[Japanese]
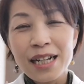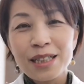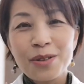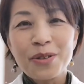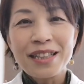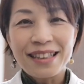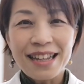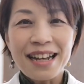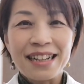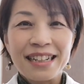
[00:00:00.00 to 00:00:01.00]
そういっ
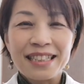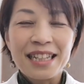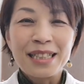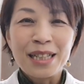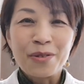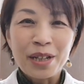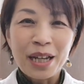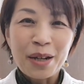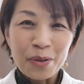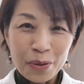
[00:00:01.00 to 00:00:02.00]
た先生のお
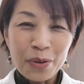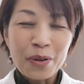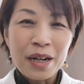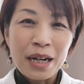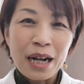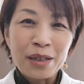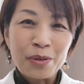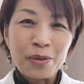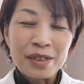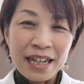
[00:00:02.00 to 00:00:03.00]
稽古をあ
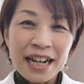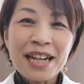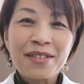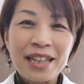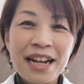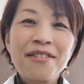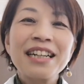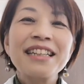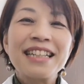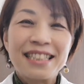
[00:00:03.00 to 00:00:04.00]
のに早く出会わ
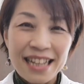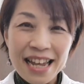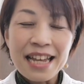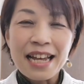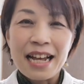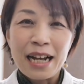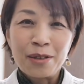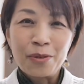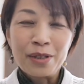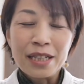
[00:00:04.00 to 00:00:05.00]
れてですねあ
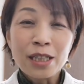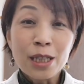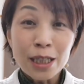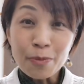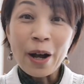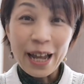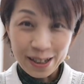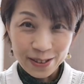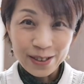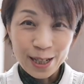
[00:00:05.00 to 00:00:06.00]
の一日も早
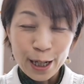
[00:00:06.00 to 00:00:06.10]
く